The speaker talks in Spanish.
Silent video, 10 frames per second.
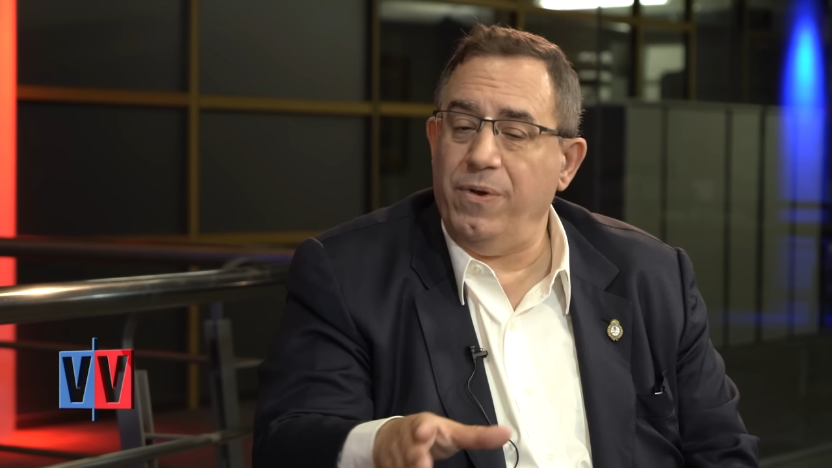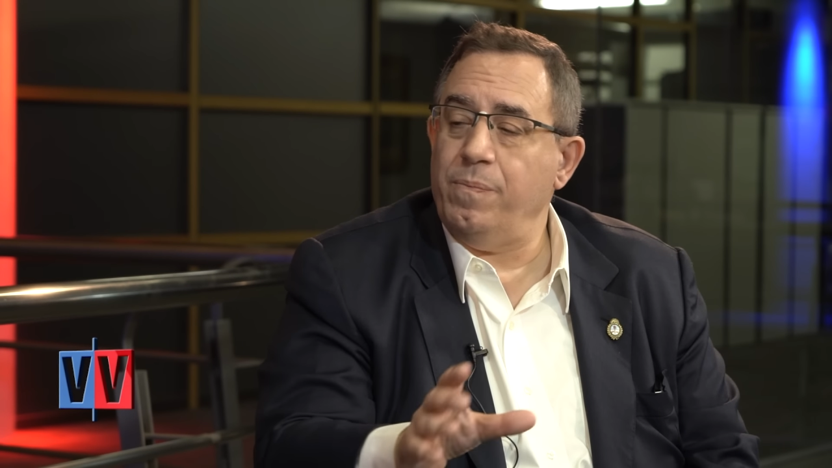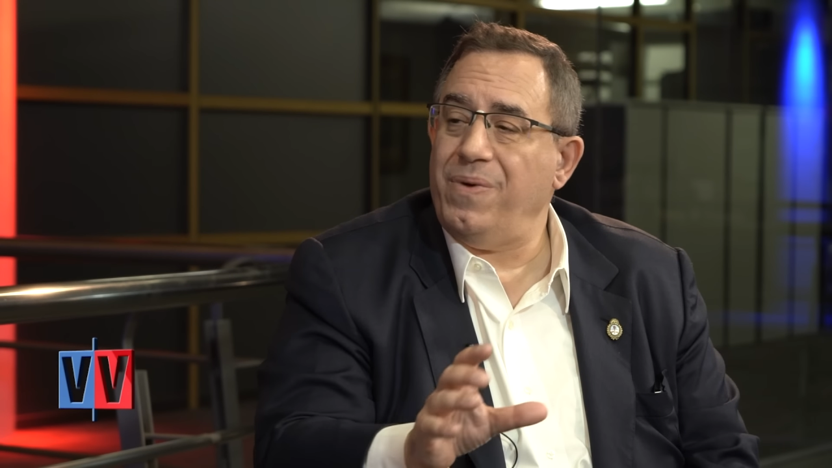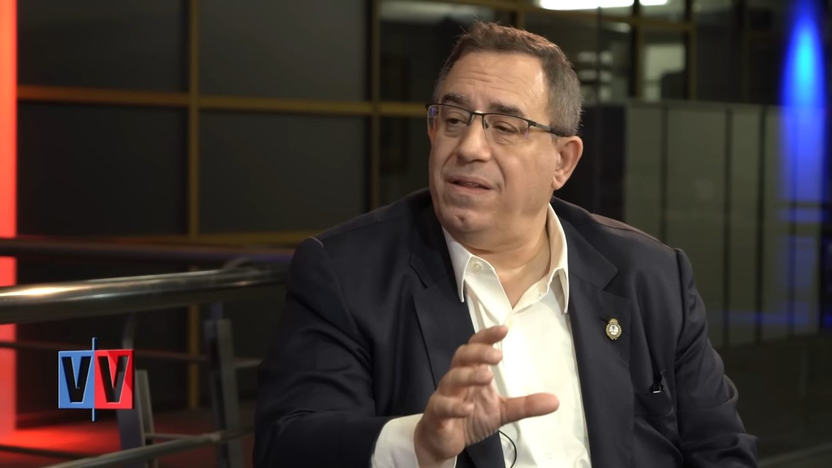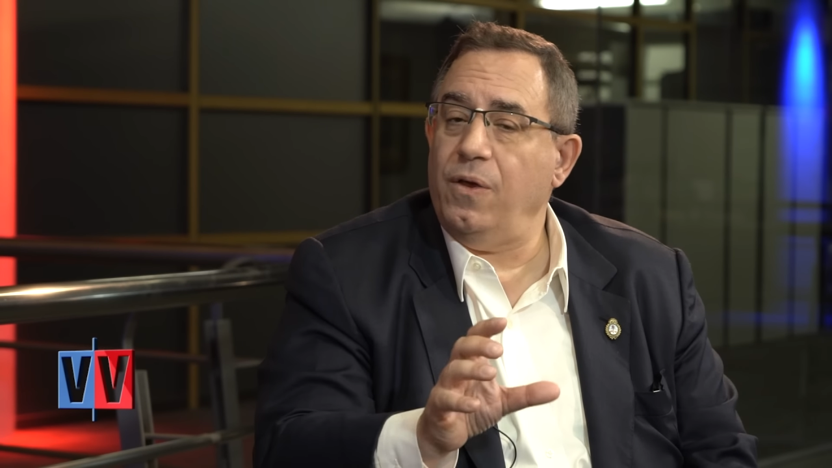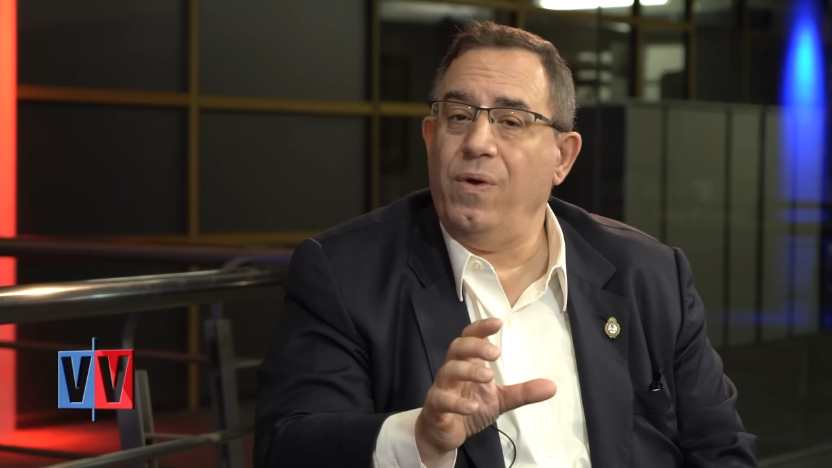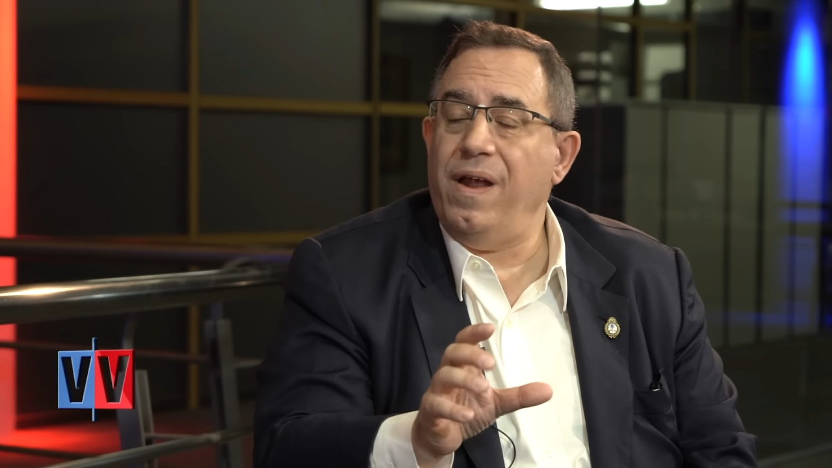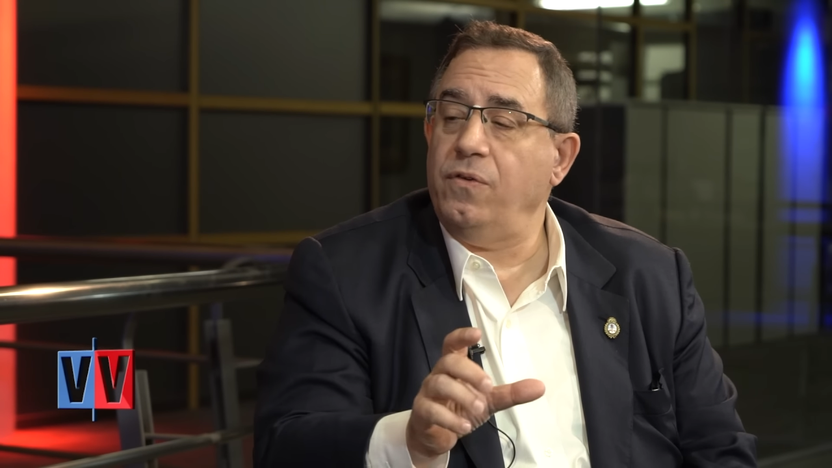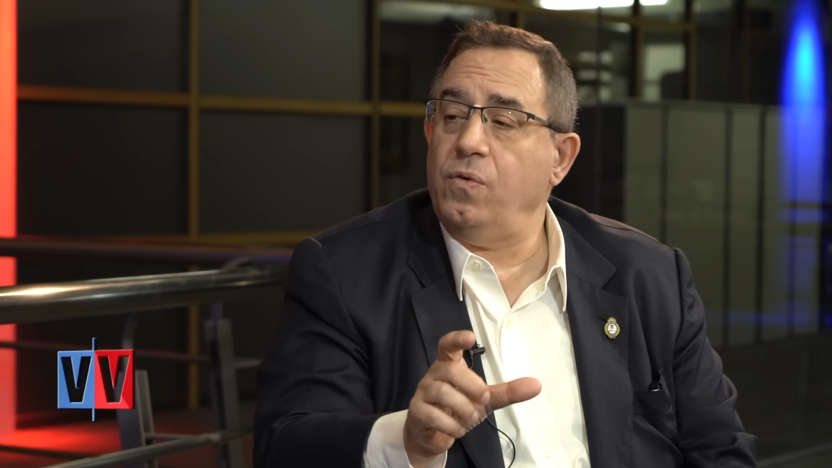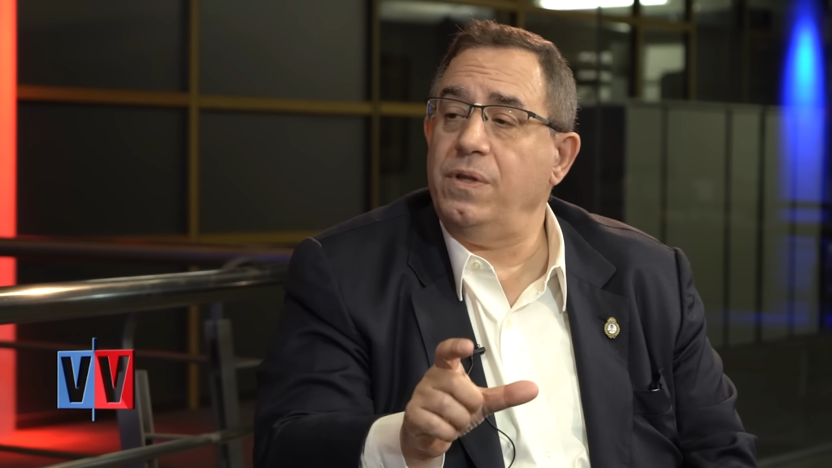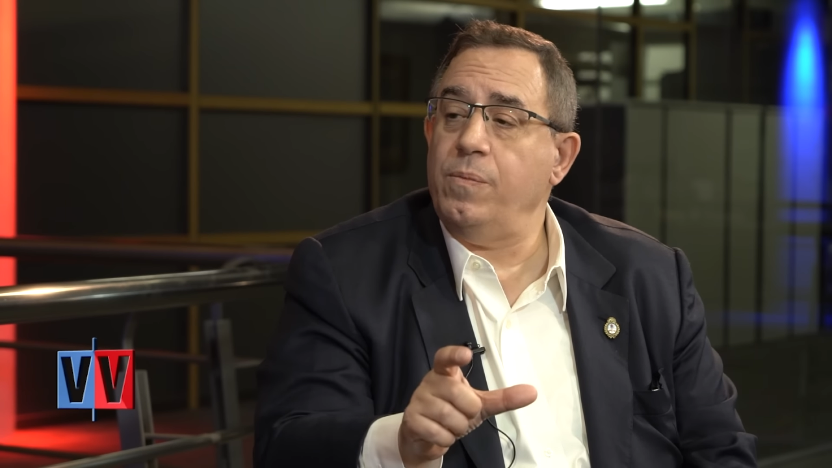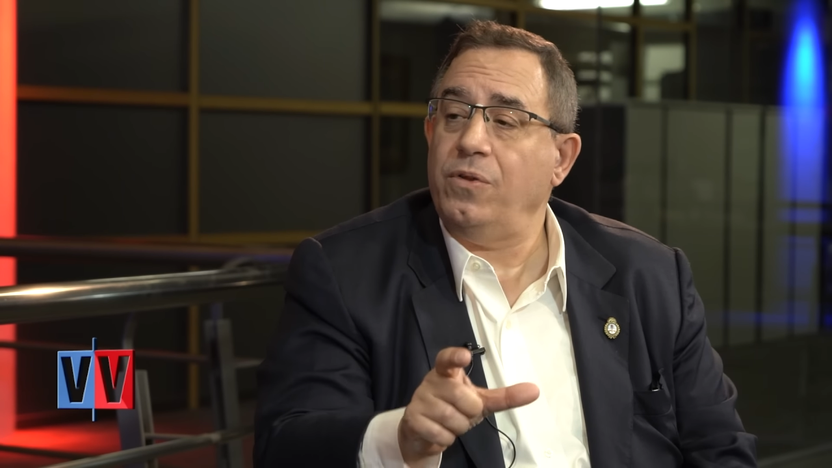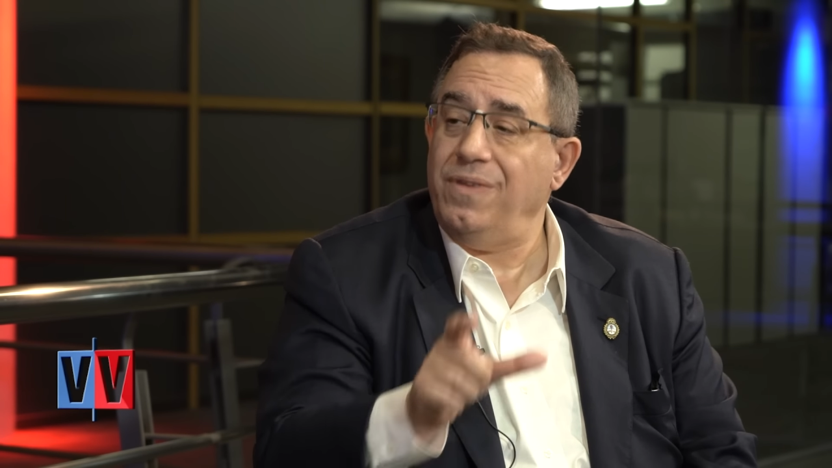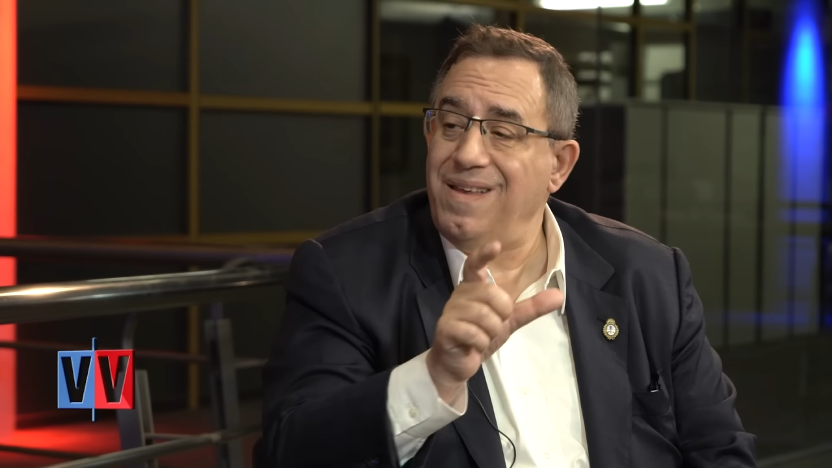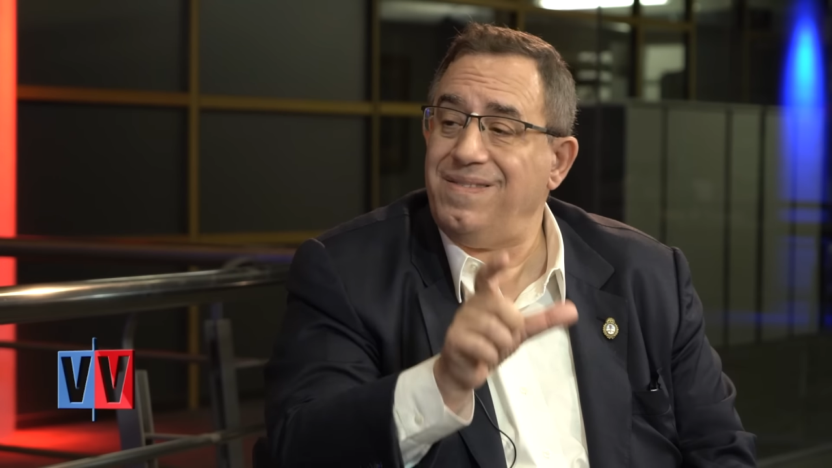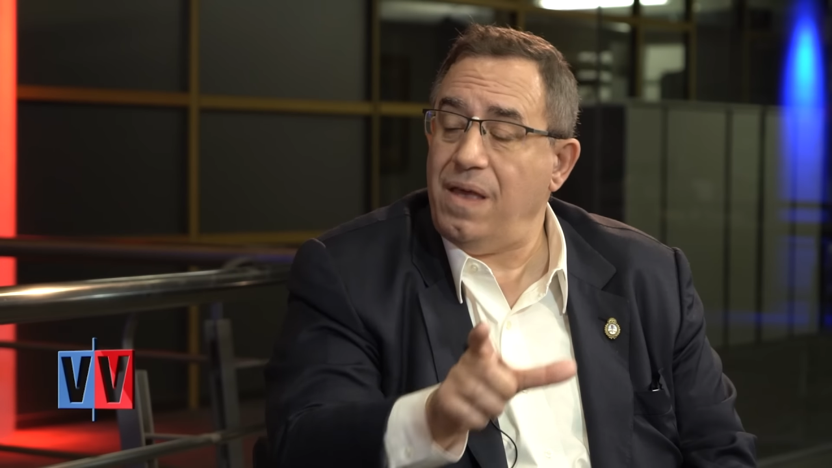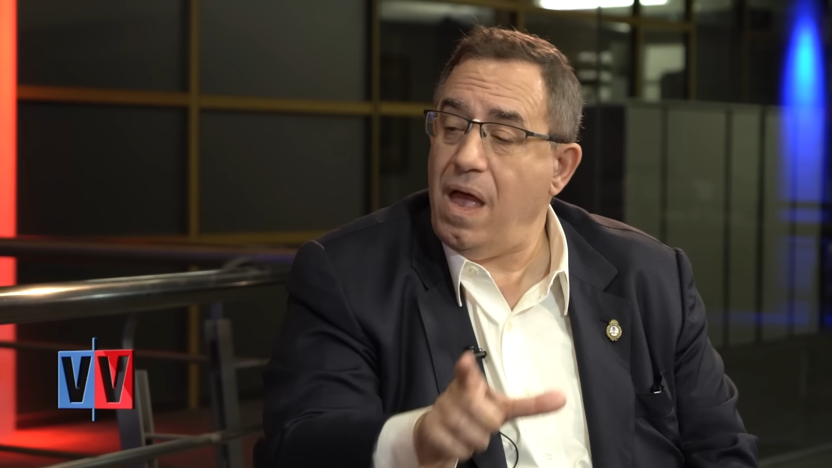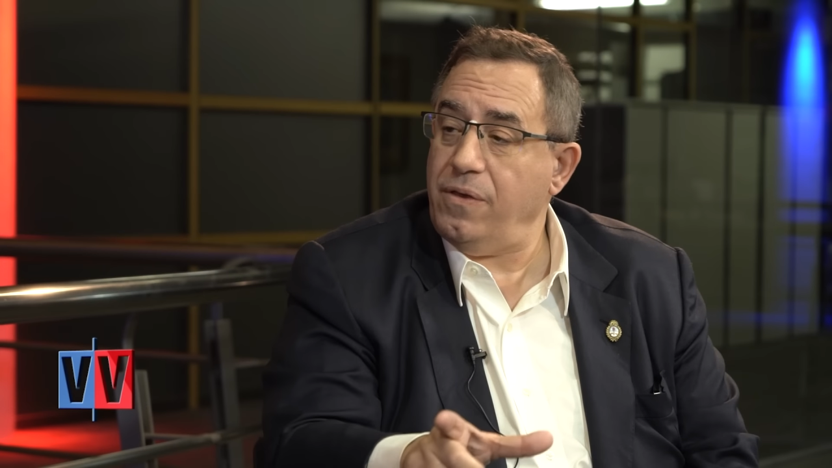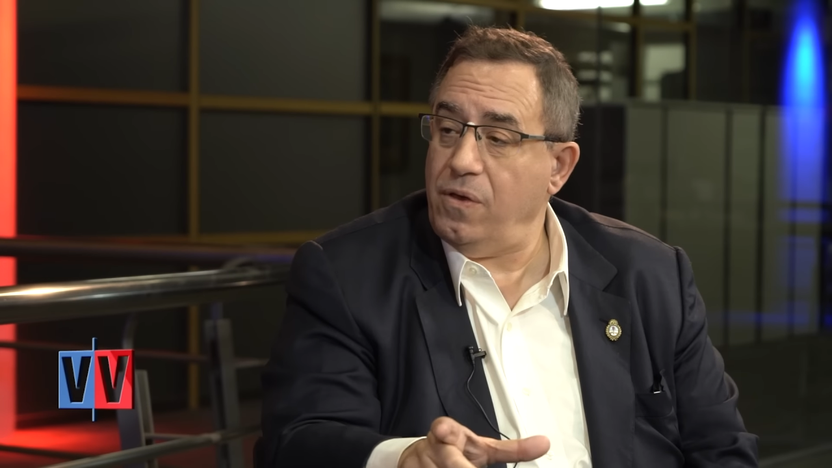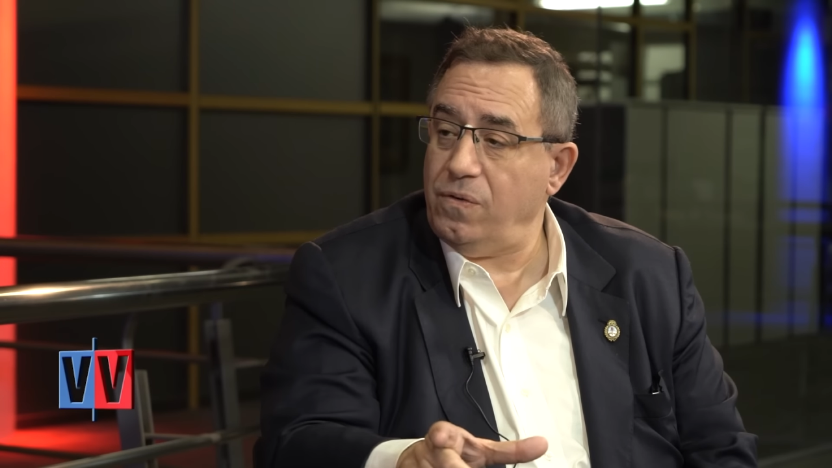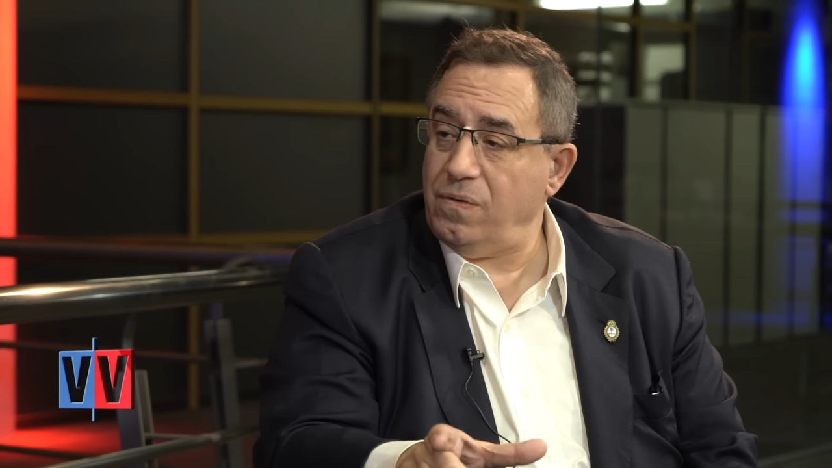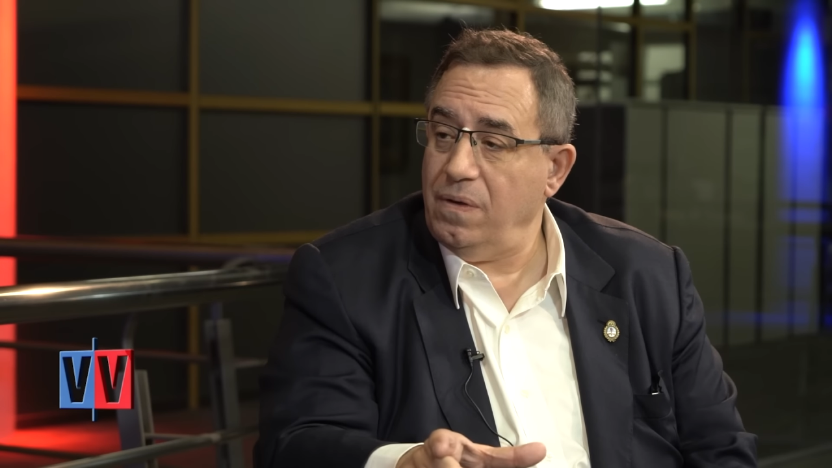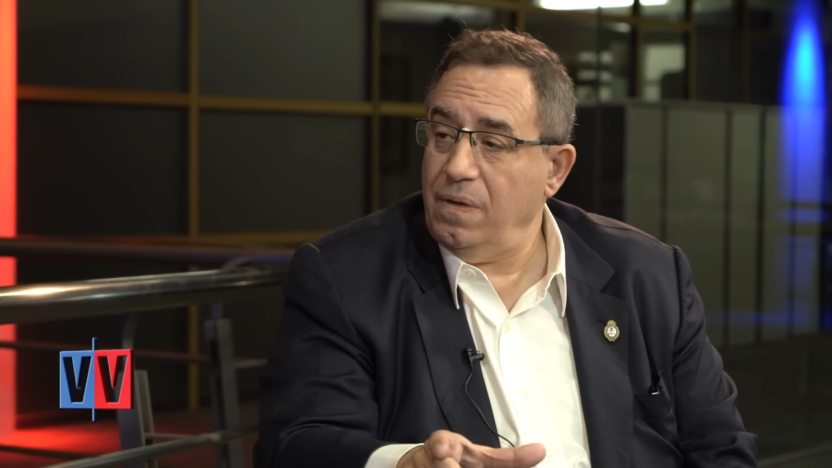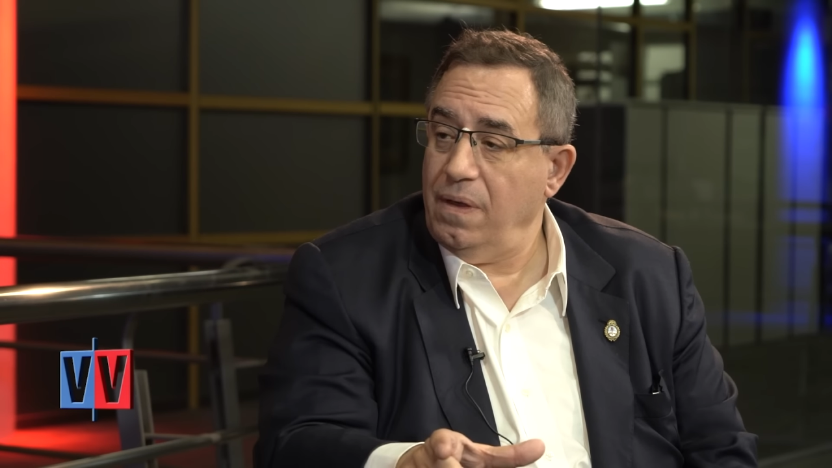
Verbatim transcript: pero en particular en los últimos 13 años.